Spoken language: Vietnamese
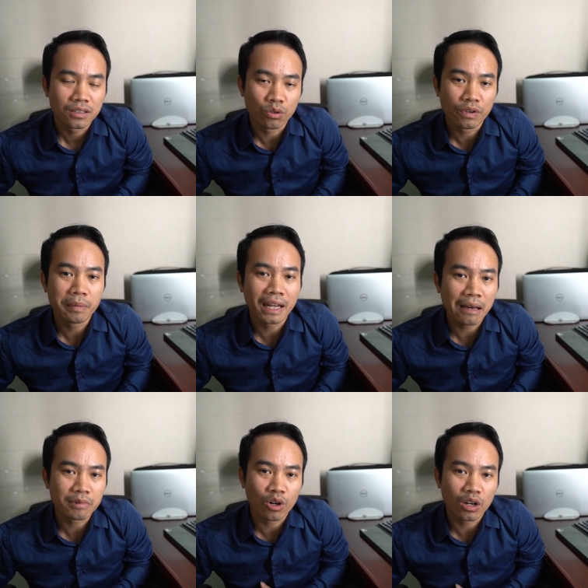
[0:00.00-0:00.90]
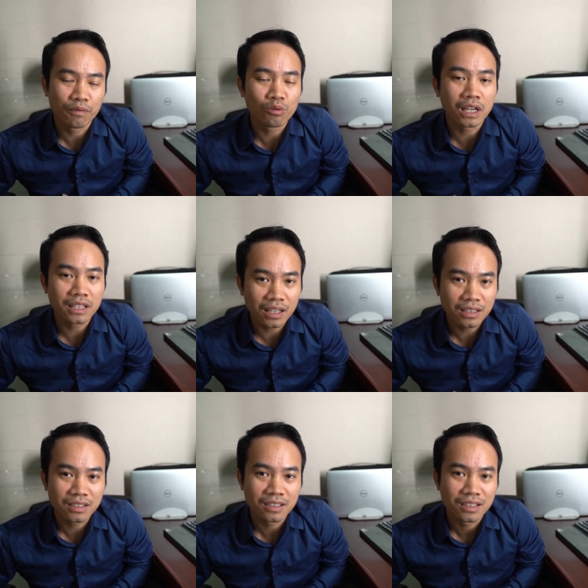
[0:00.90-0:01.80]
đối với miền Nam thì gọi là phong gia
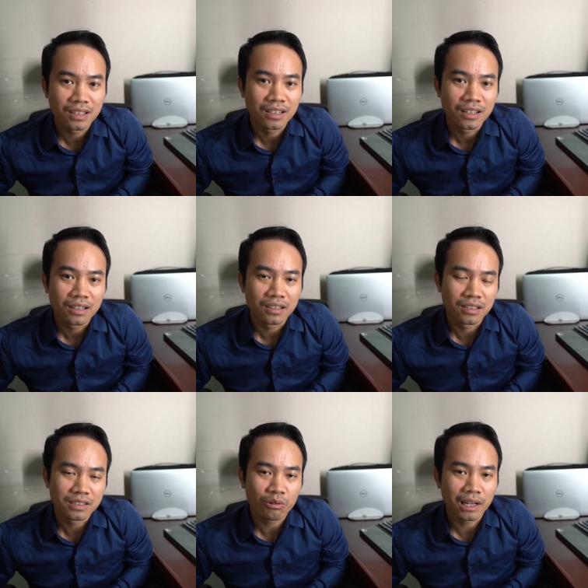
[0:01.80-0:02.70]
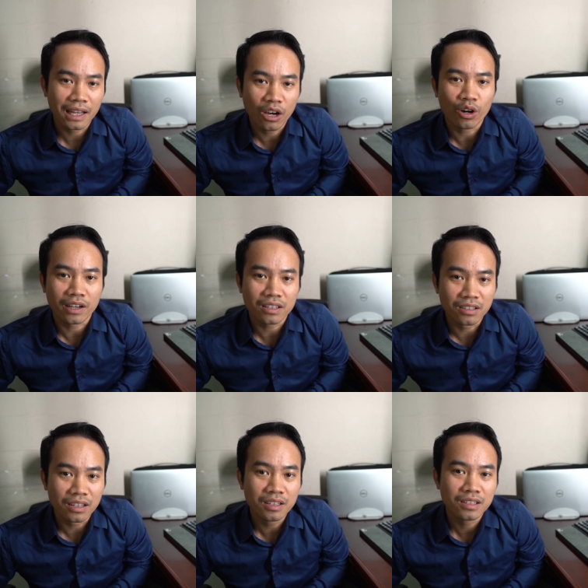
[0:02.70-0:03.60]
tiên Đấy, trong ngày lễ hỏi ngày
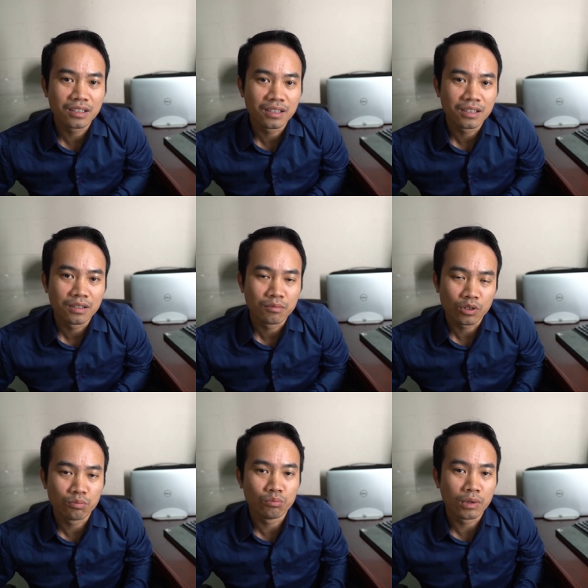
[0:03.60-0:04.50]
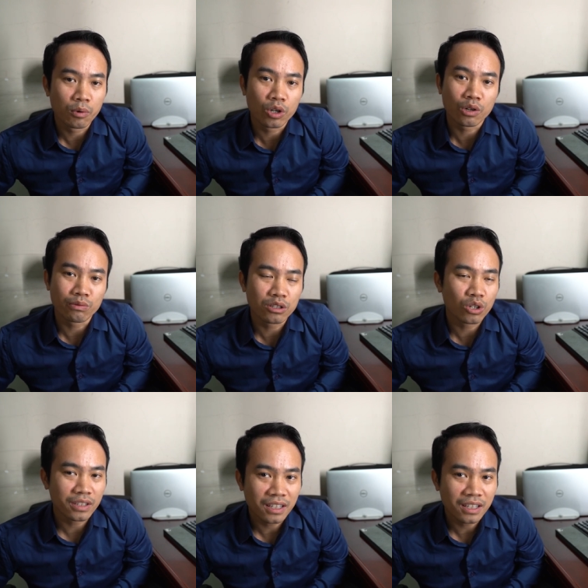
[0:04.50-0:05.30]
cưới cùng mời mọi người cùng theo dõi